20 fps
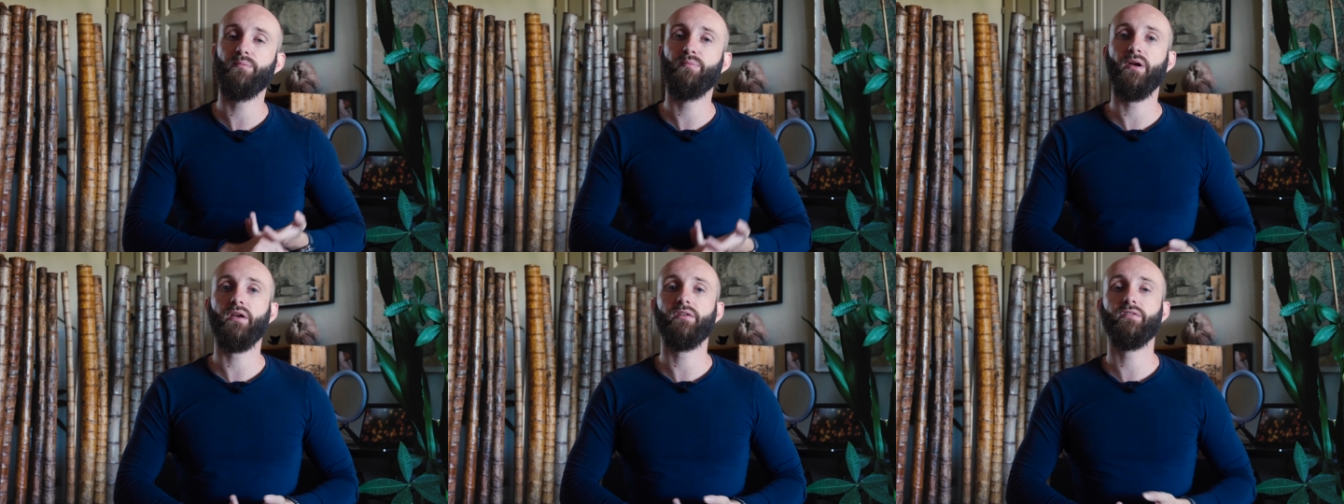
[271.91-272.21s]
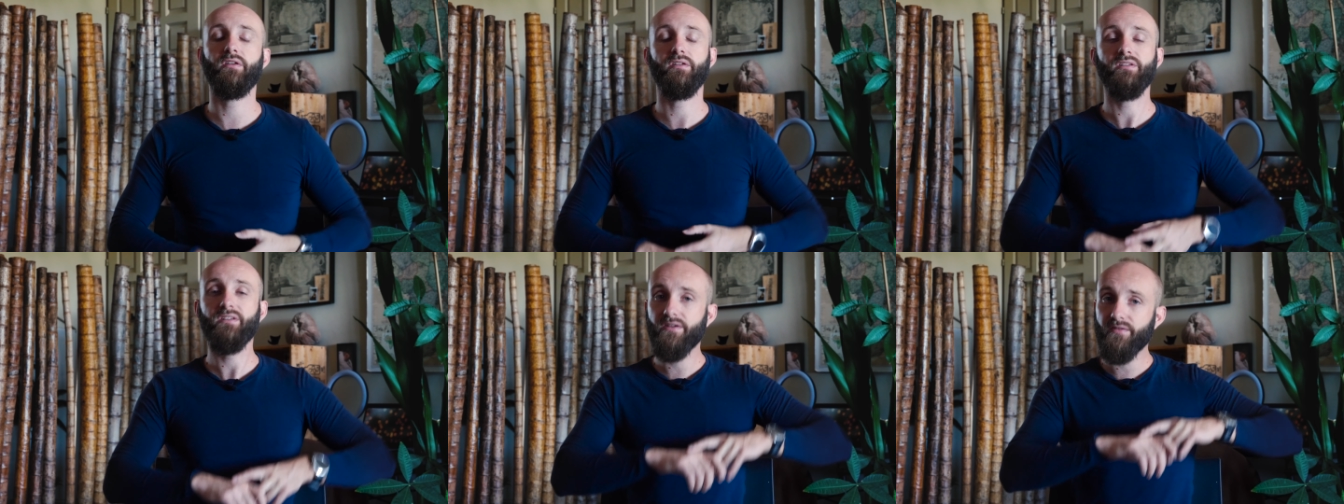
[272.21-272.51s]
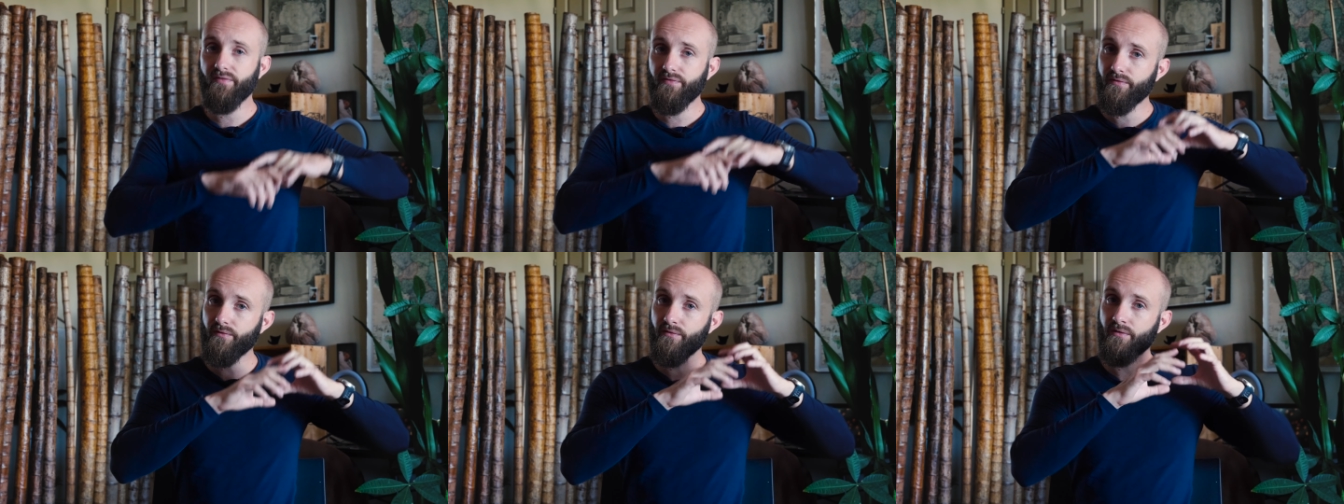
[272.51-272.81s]
personnes
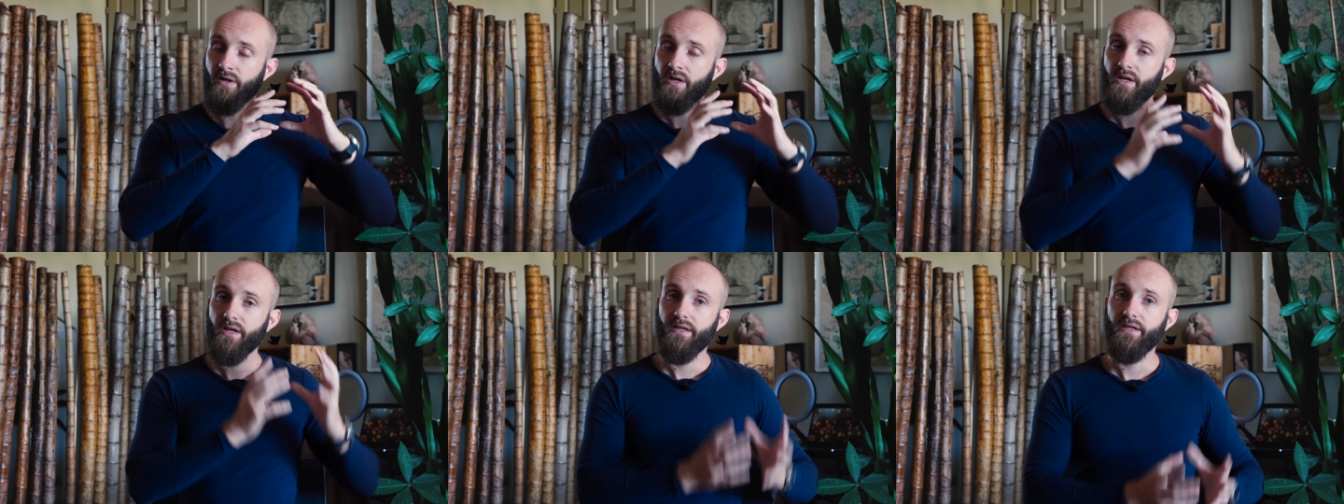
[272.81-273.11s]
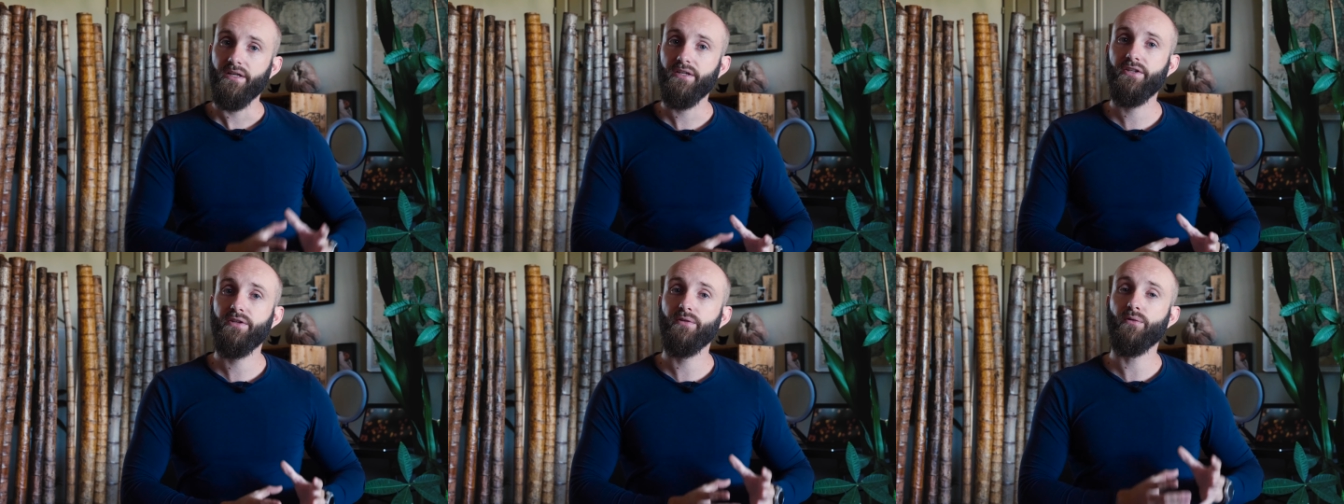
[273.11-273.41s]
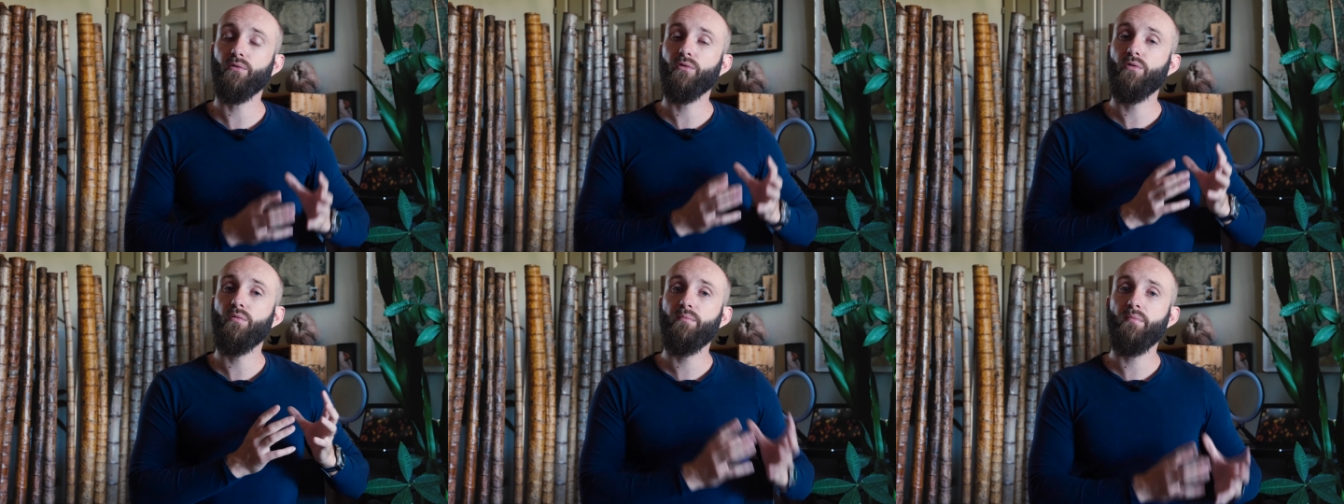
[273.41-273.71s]
qui font et qui
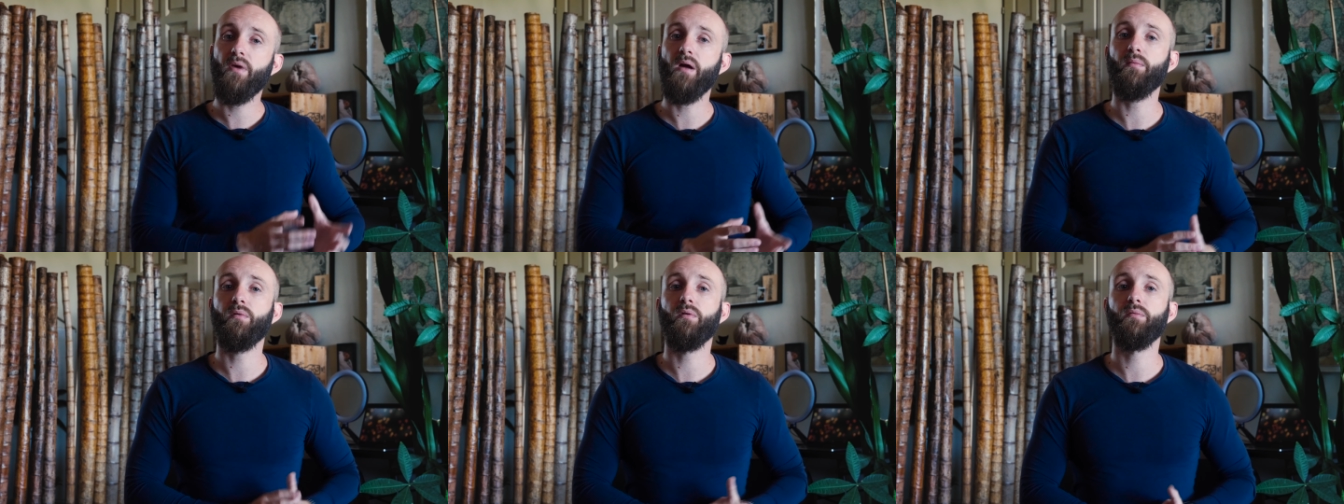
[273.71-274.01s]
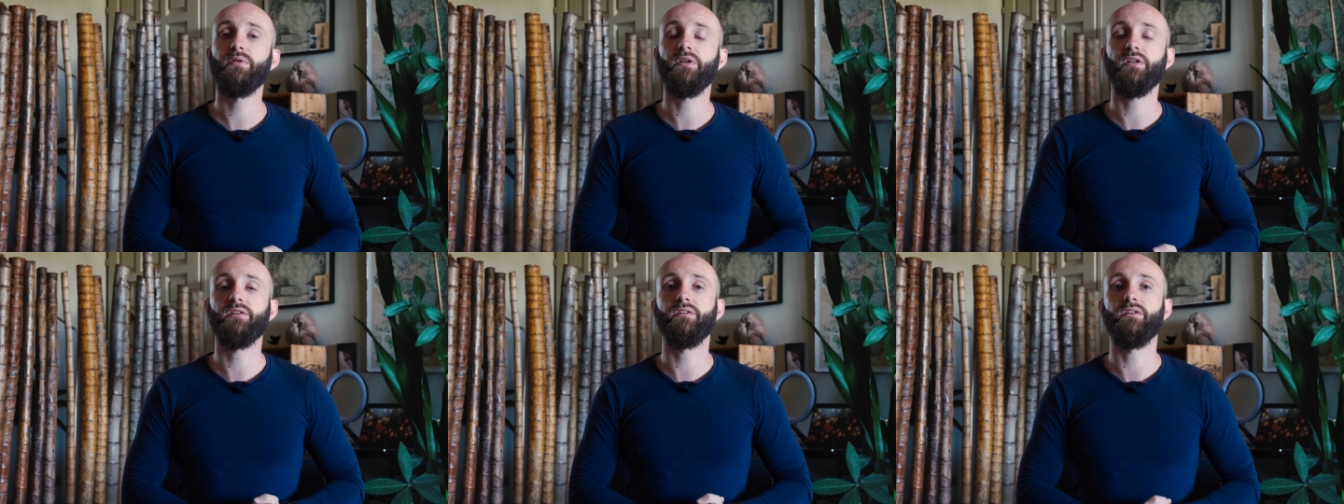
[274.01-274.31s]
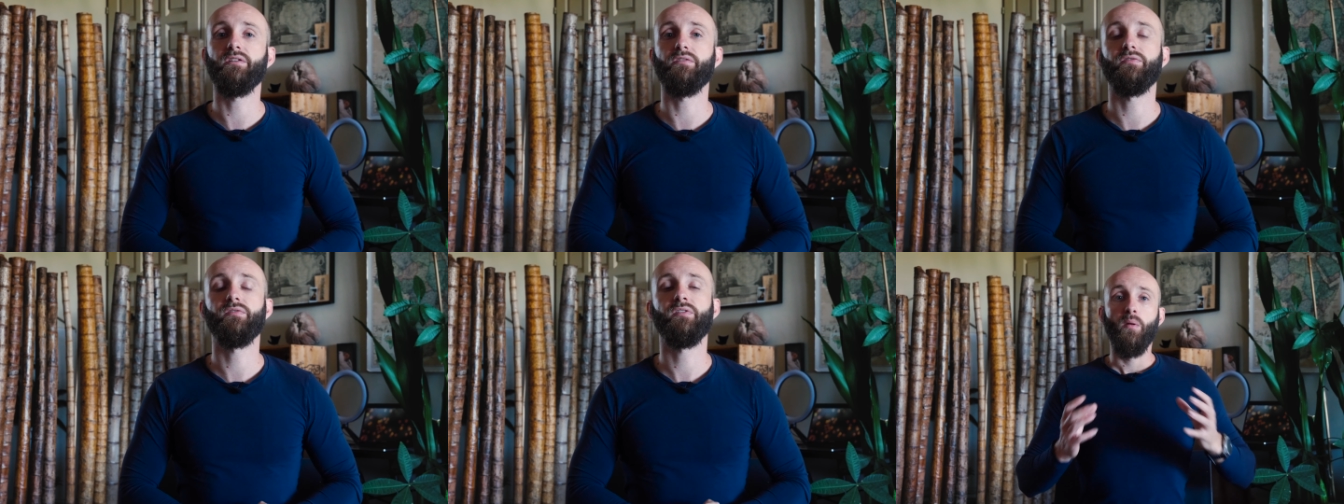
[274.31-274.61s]
ont le même
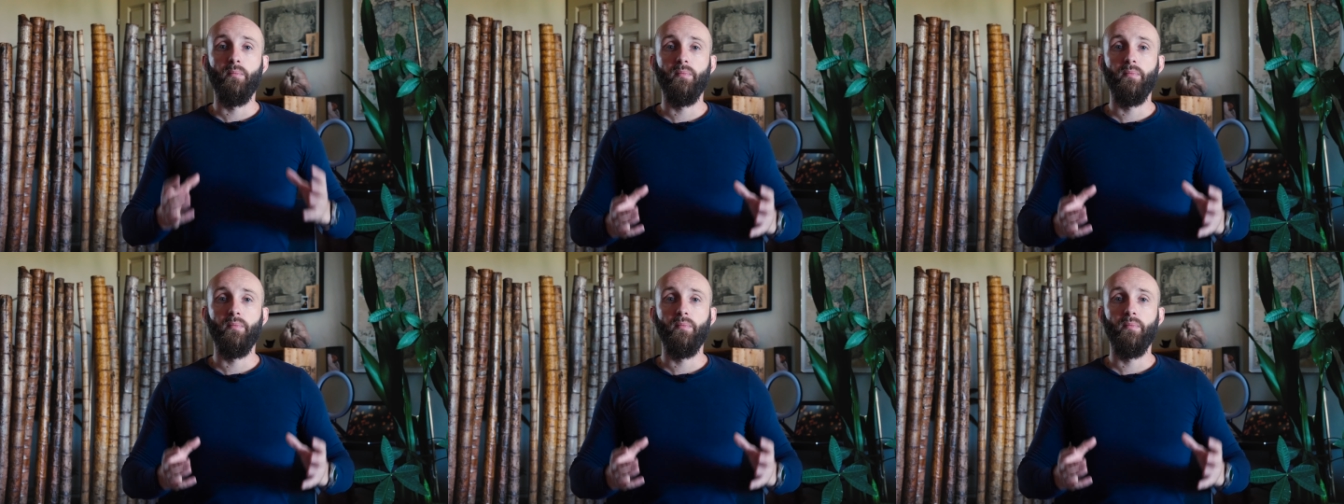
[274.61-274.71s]
objectif.